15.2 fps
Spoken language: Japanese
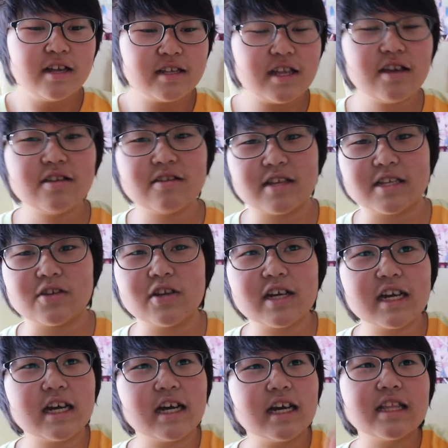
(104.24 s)
ていうので、そ
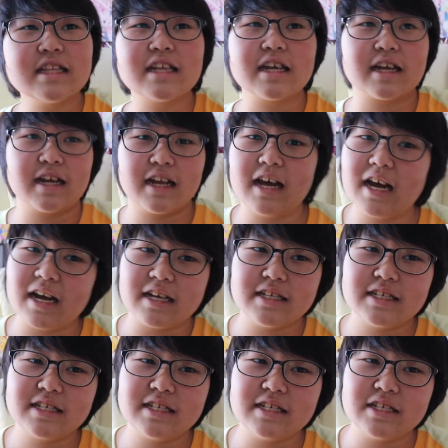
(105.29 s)
れがあったから、
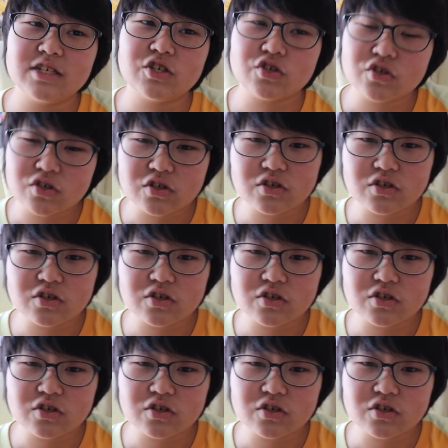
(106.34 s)
じゅ